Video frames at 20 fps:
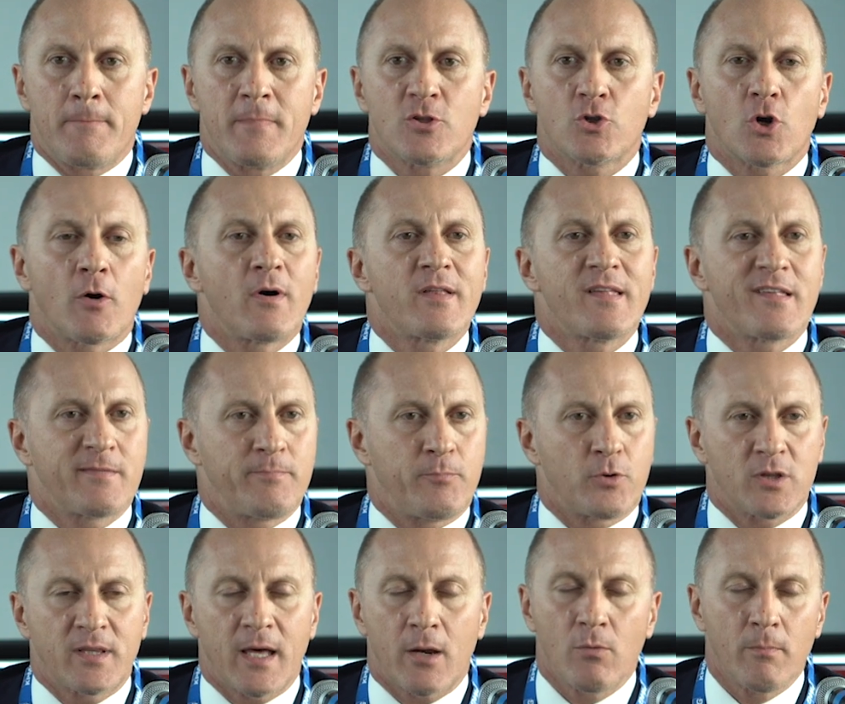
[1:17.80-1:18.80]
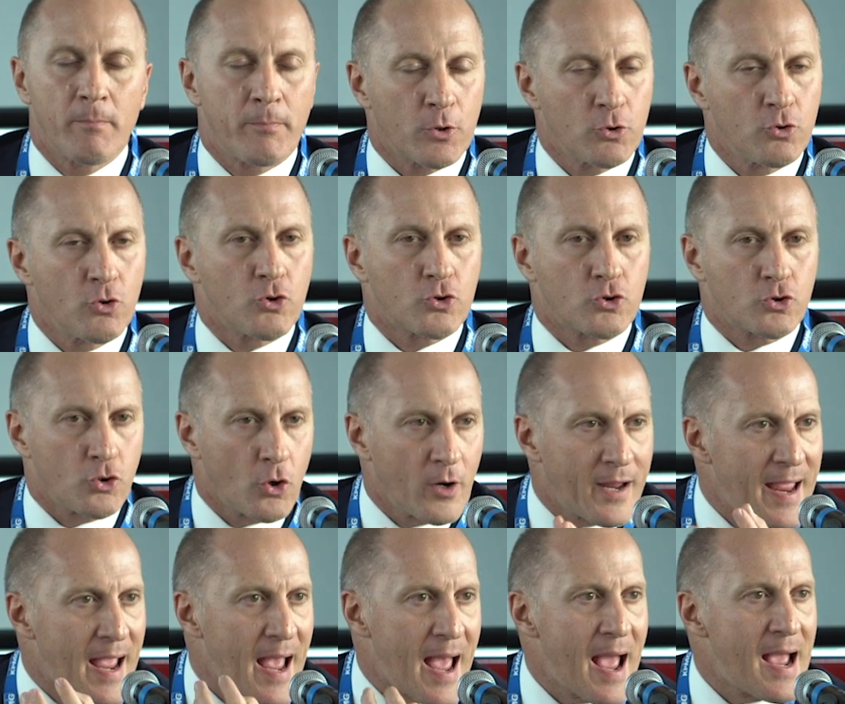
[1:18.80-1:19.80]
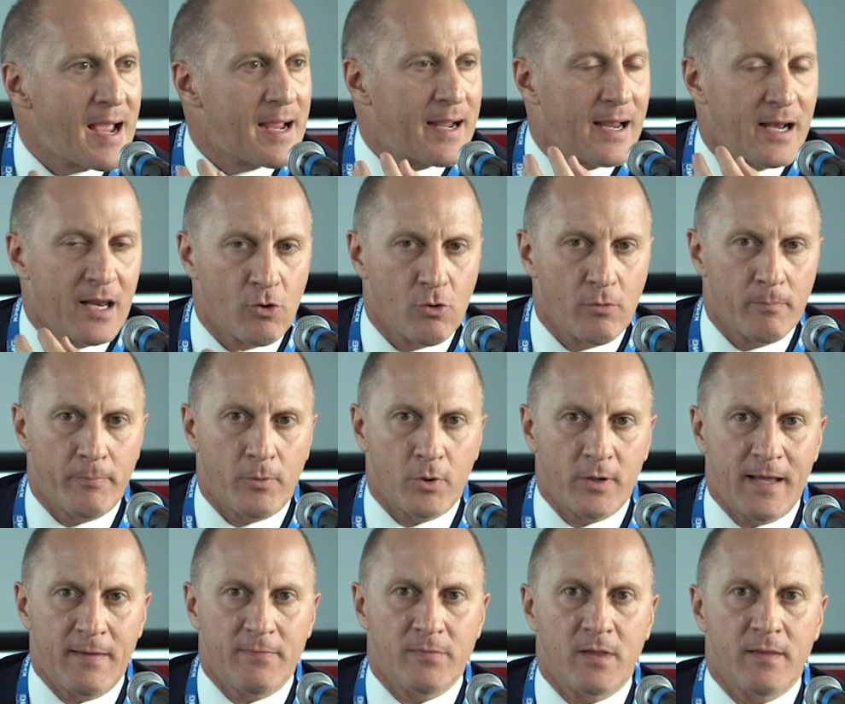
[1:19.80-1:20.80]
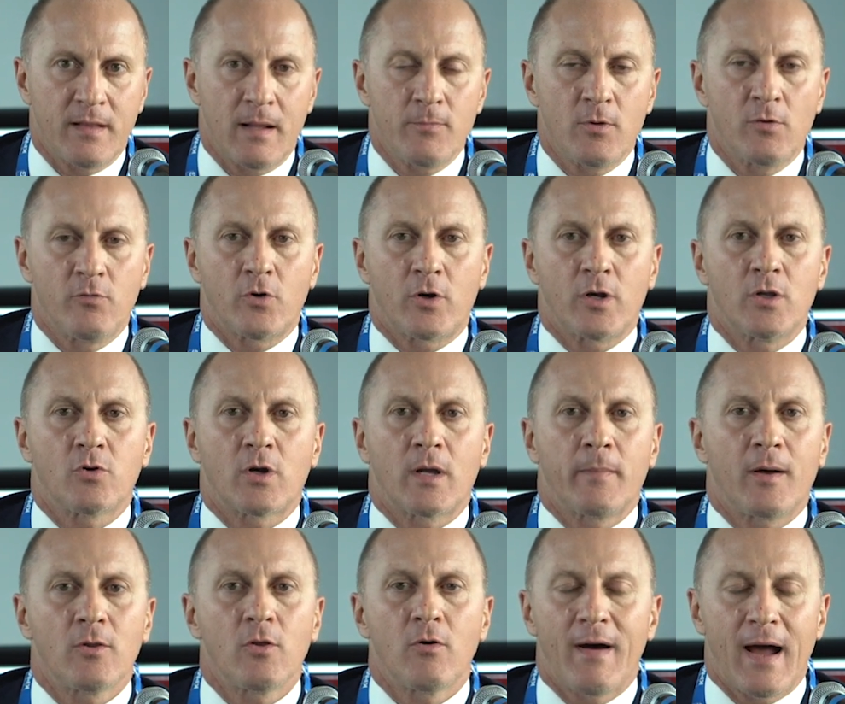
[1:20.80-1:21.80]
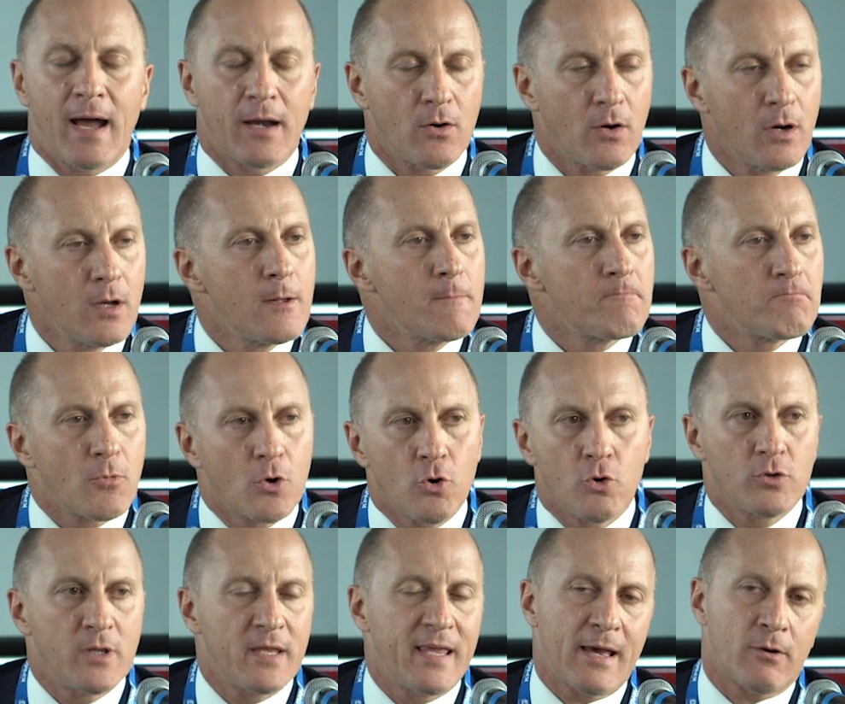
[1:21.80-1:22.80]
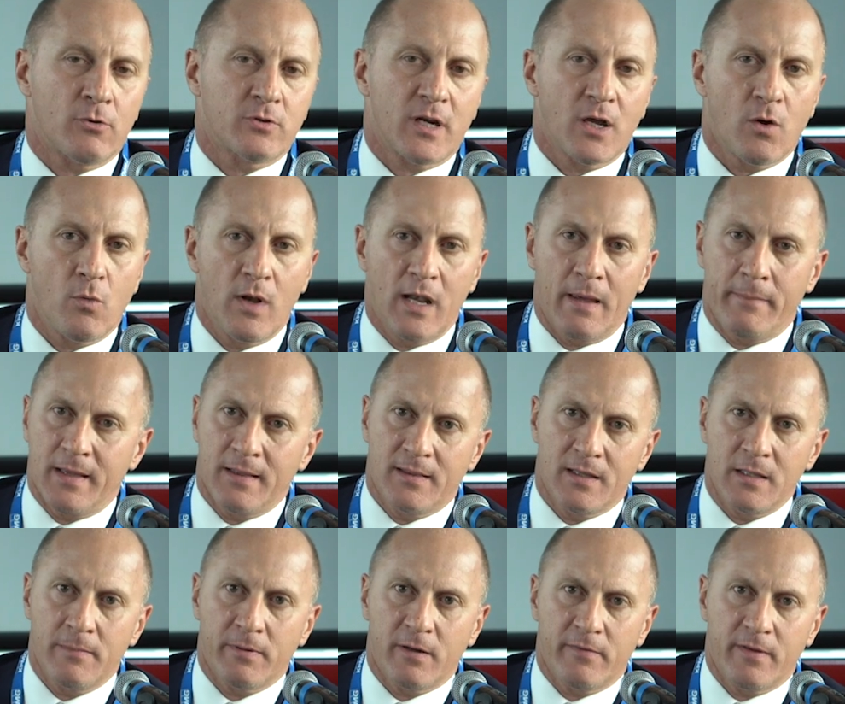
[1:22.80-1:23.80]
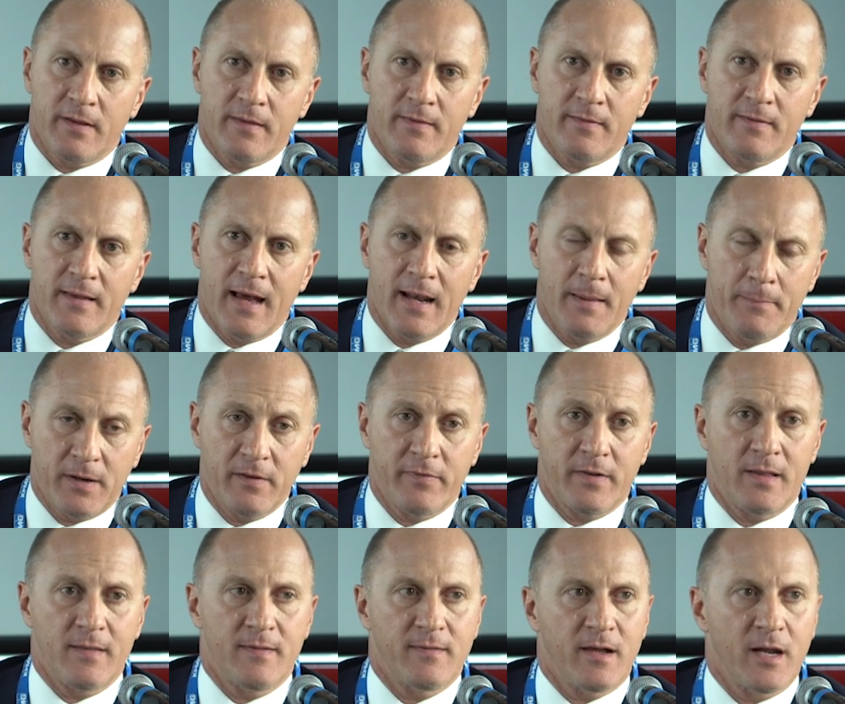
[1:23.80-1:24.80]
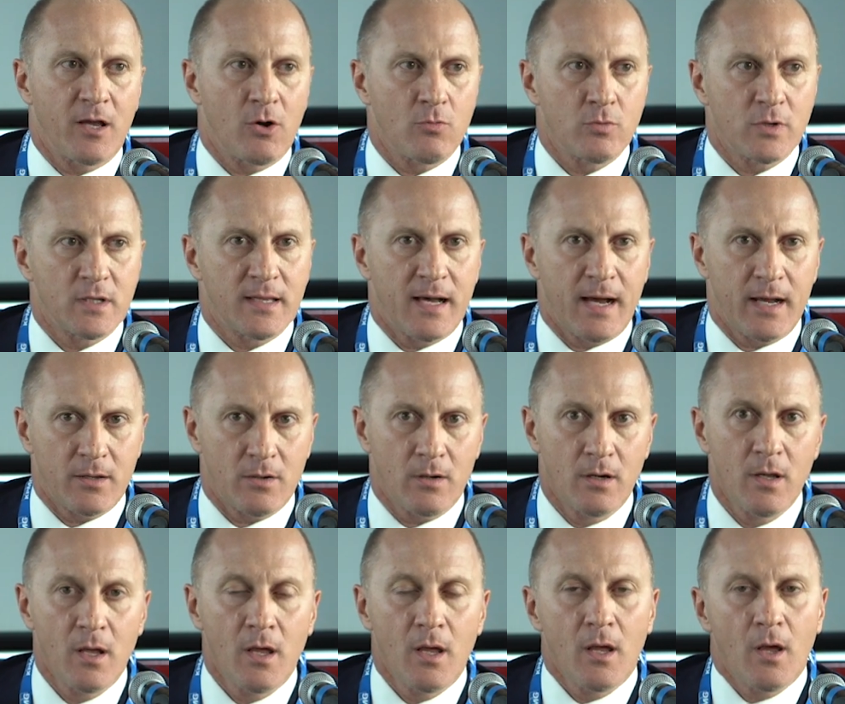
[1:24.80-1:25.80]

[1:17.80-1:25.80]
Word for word: mi trovo ad esportare un prodotto che ha anche le componenti del mio fornitore padovano, lo dichiaro tranquillamente di preferenziale, preferenziale comunitario.